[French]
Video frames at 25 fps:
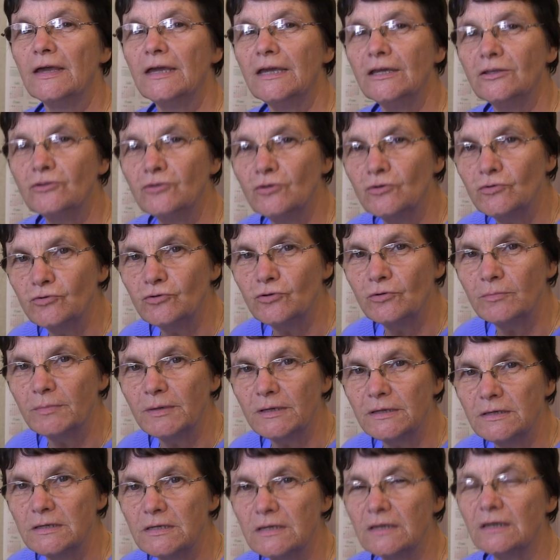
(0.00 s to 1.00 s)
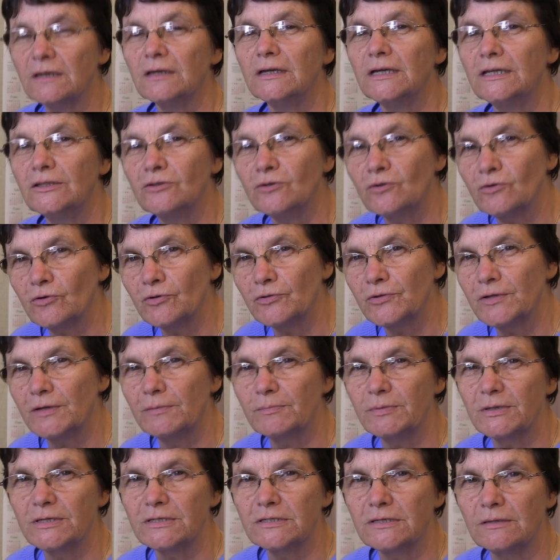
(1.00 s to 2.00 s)
et de lui obéir et de
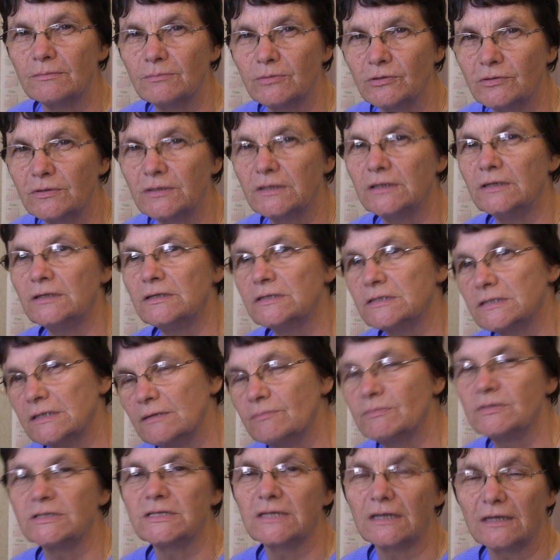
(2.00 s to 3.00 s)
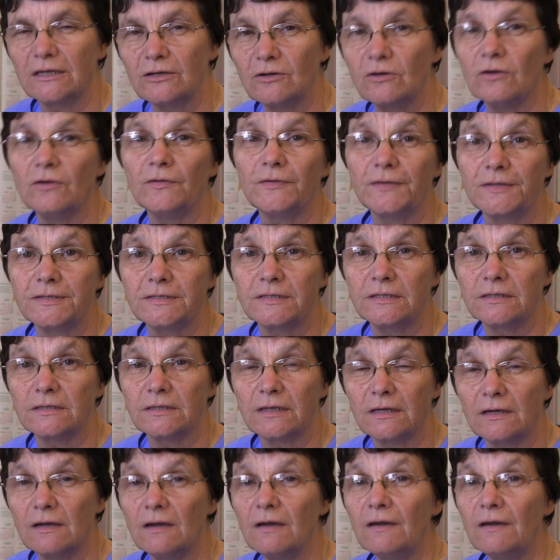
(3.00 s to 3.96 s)
contempler sa beauté, sa miséricorde, etc.